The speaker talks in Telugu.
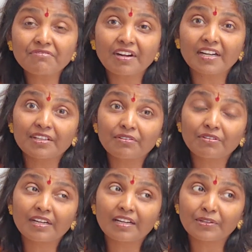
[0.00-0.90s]
వాటి
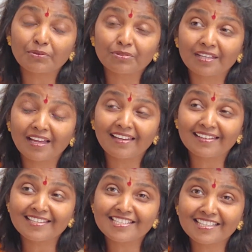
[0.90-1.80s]
యొక్క యుద్ధాల
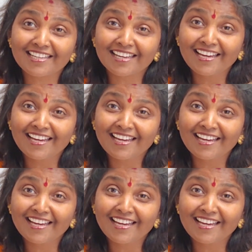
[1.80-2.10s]
నుంచి